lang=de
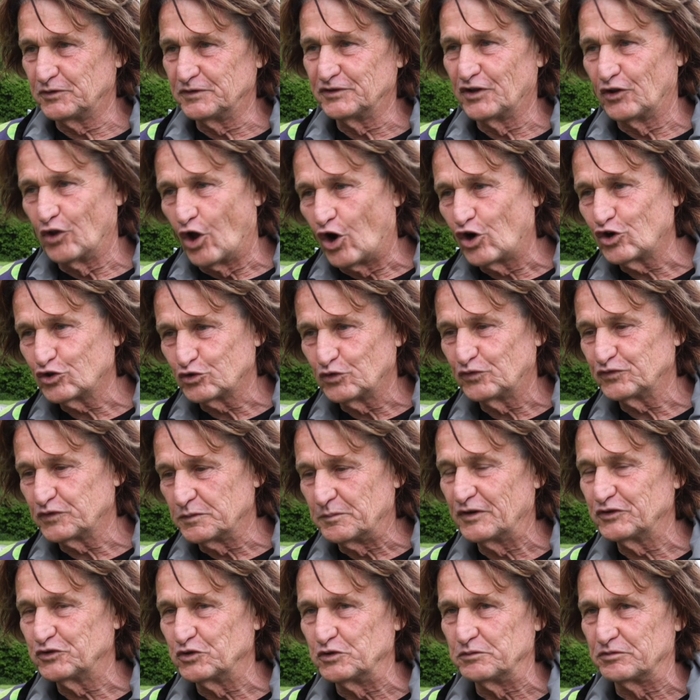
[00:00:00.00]
in der Nacht oft
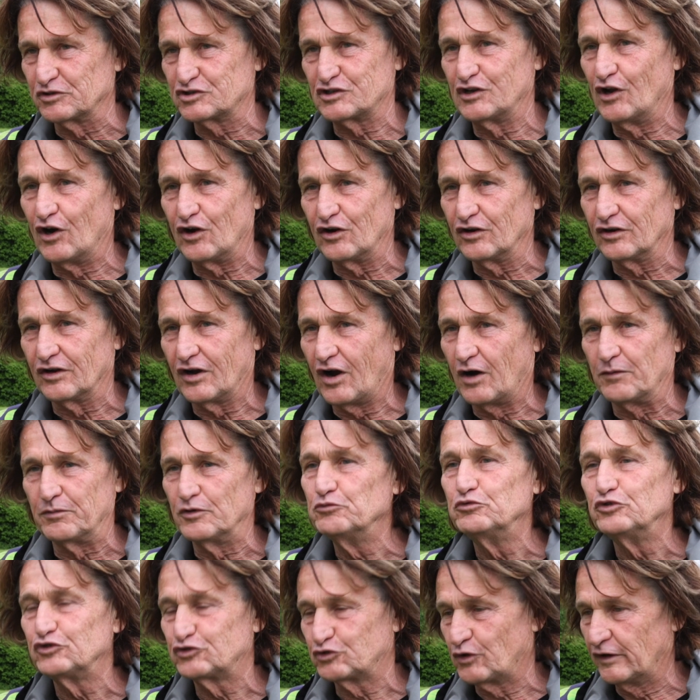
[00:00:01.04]
einmal so überschlagen, aber
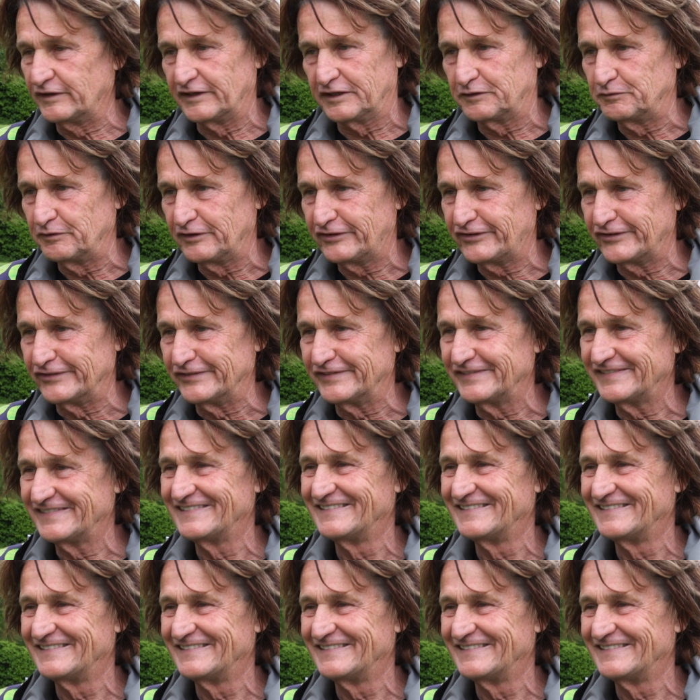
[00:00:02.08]
ich will es gar nicht wissen.